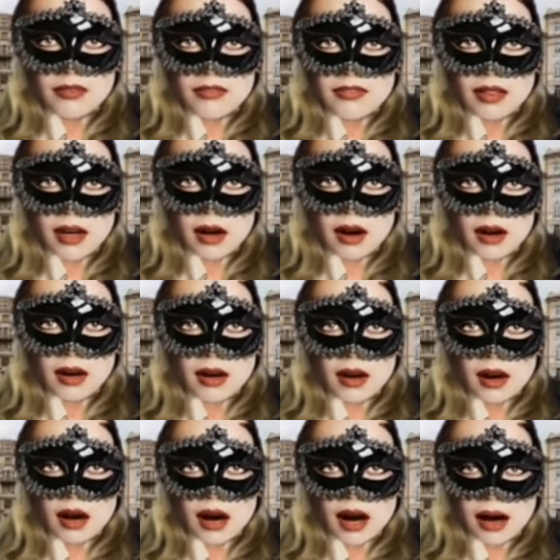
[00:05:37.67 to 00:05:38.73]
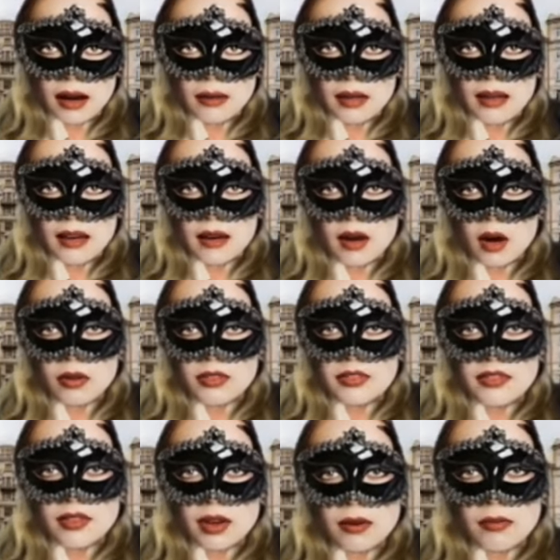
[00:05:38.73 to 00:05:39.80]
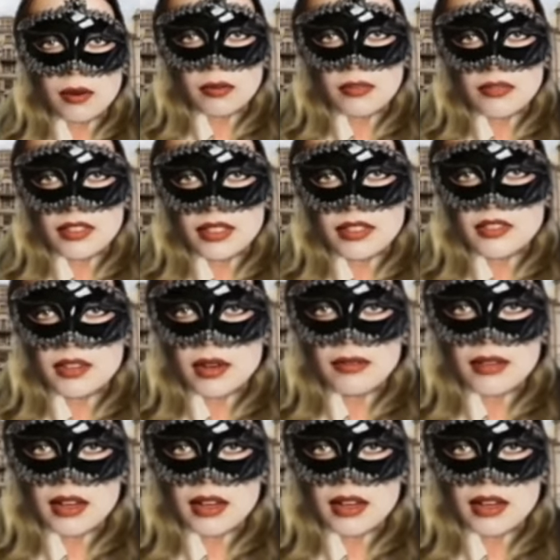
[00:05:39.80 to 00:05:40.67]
ciuffo di colore più chiaro e mascherina di cui non